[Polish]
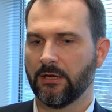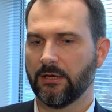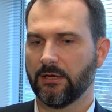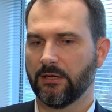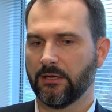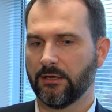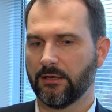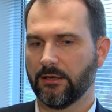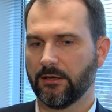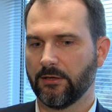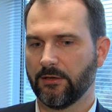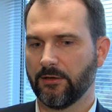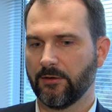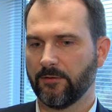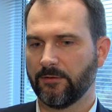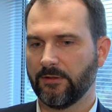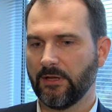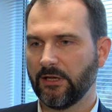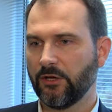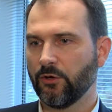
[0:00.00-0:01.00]

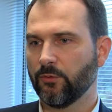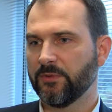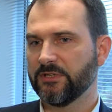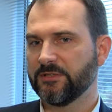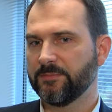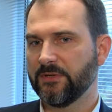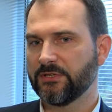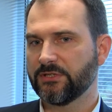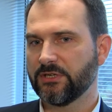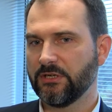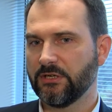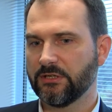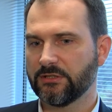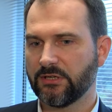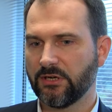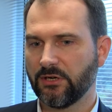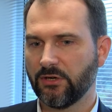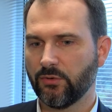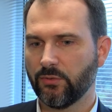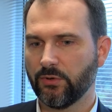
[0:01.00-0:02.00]
E, takie ubezpieczenie
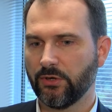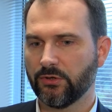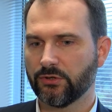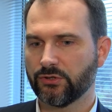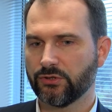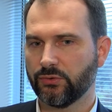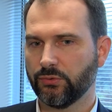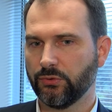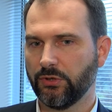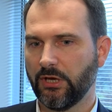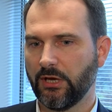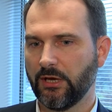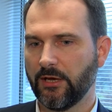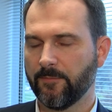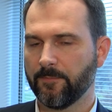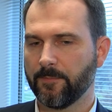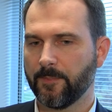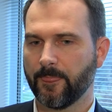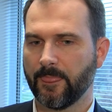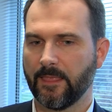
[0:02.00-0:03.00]
z reguły
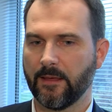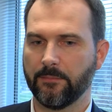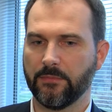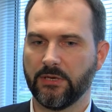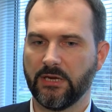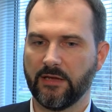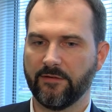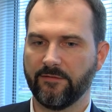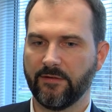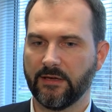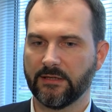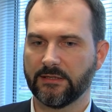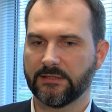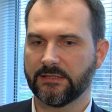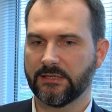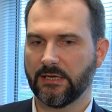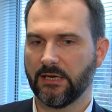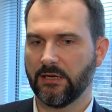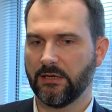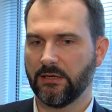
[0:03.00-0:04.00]
kosztuje mniej
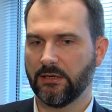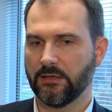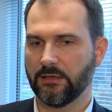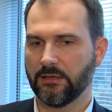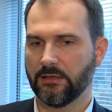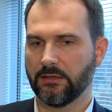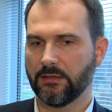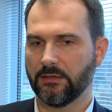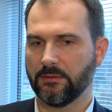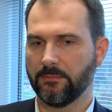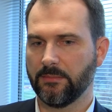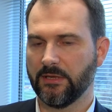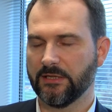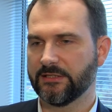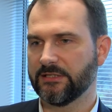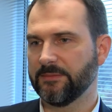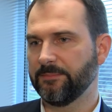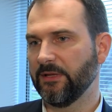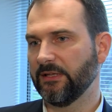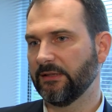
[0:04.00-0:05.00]
więcej
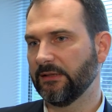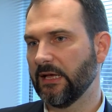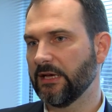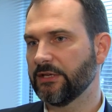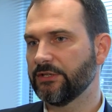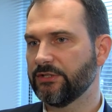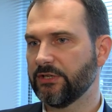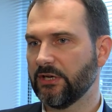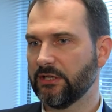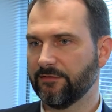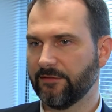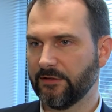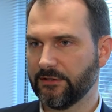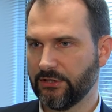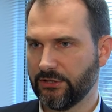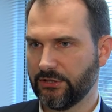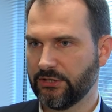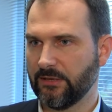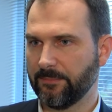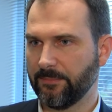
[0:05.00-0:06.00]
między 15 a
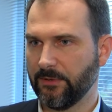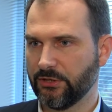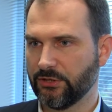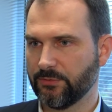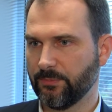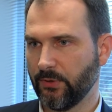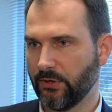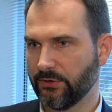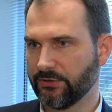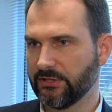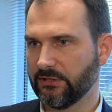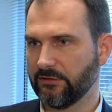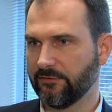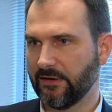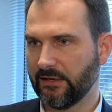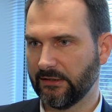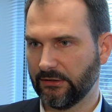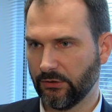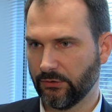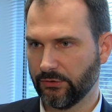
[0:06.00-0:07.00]
25%
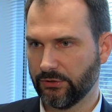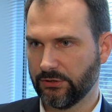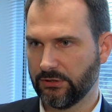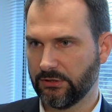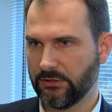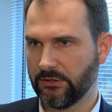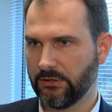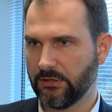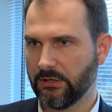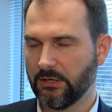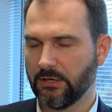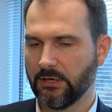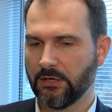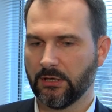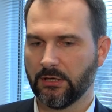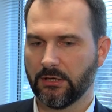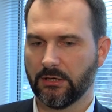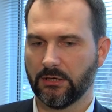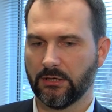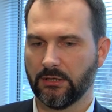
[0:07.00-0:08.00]
wartości
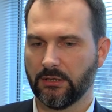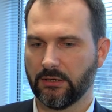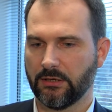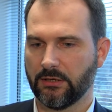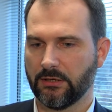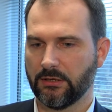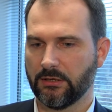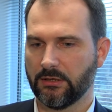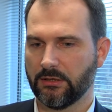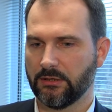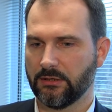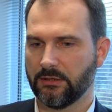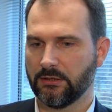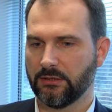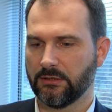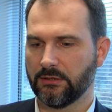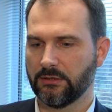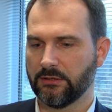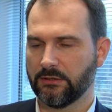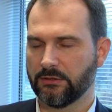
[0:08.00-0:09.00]

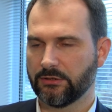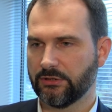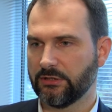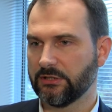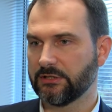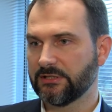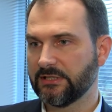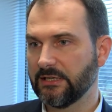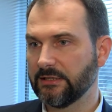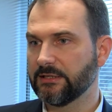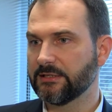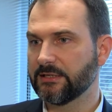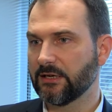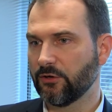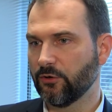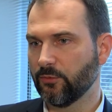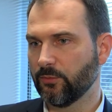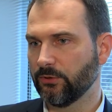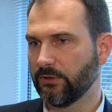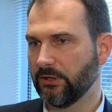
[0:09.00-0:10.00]
E, czy też ceny
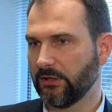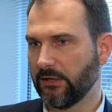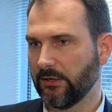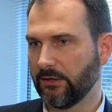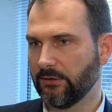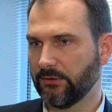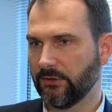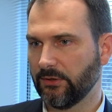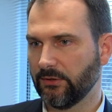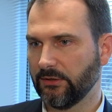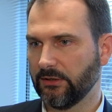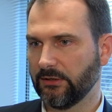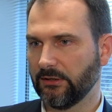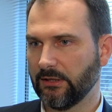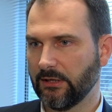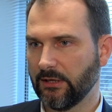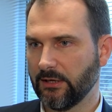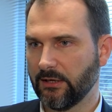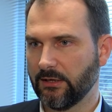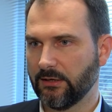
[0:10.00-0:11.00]
zakupu takiego drona
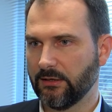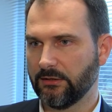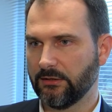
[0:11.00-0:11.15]
dla